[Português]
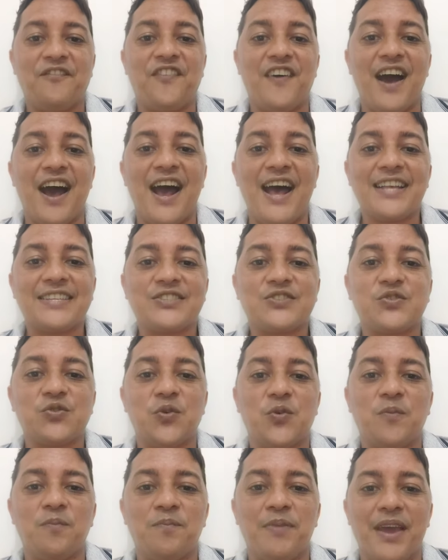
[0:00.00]
Faça
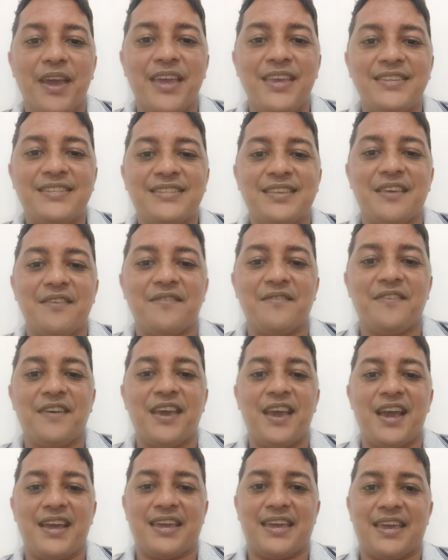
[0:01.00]
o bem sem
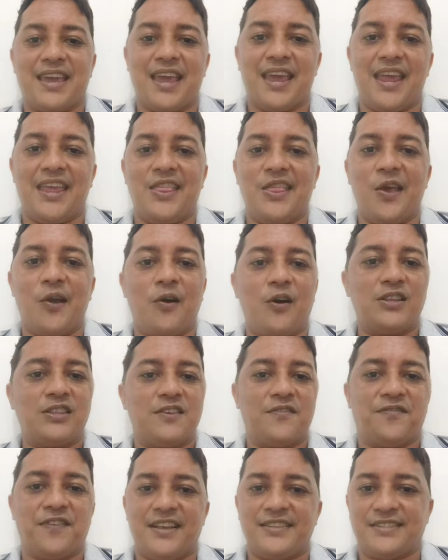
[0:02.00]
ver a quem. O
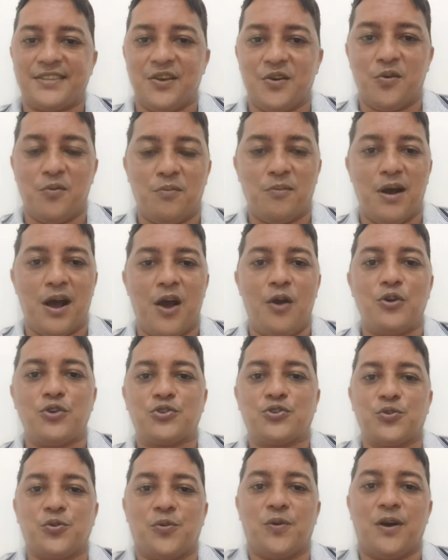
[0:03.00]
negócio de fazer o mal, eu
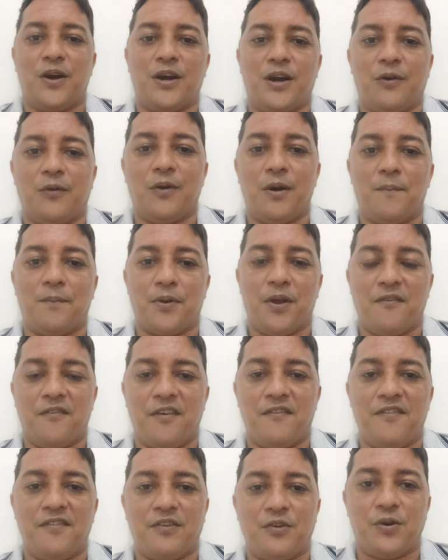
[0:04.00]
sou uma, uma
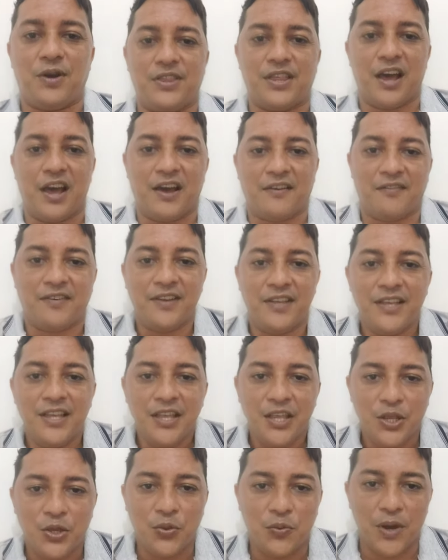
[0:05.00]
prova de que eu não,
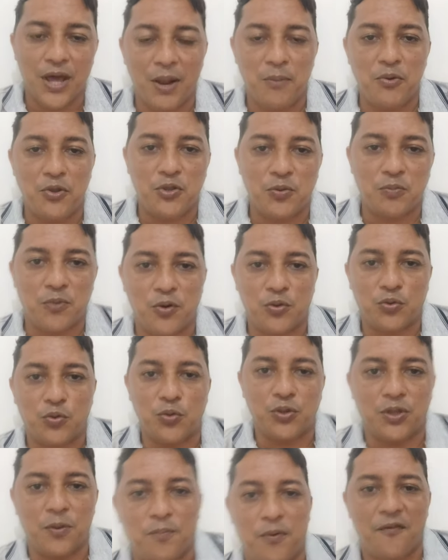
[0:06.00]
eu não era muito bom.
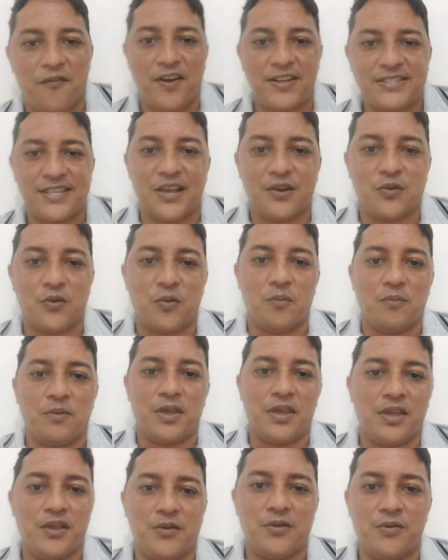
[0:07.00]
Tudo que o povo fazia
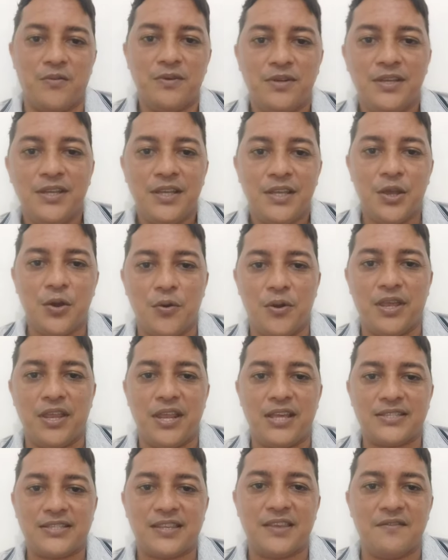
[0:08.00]
comigo, eu
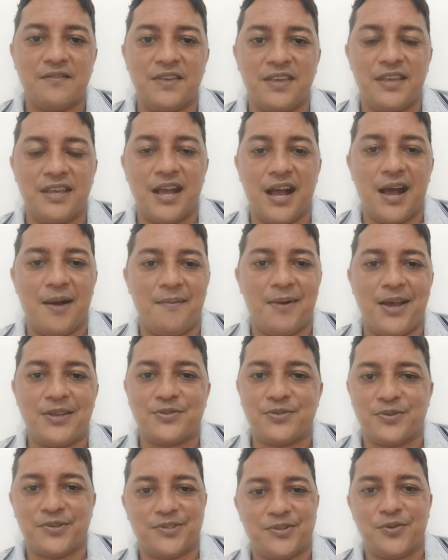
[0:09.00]
queria assim vingar.
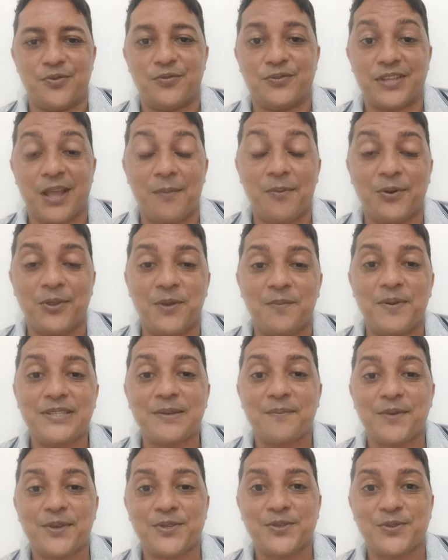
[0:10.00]
Mas hoje, eu, sabe o que eu digo para
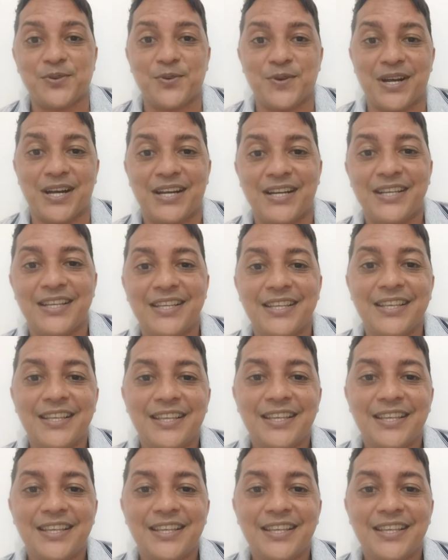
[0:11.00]
essa pessoa?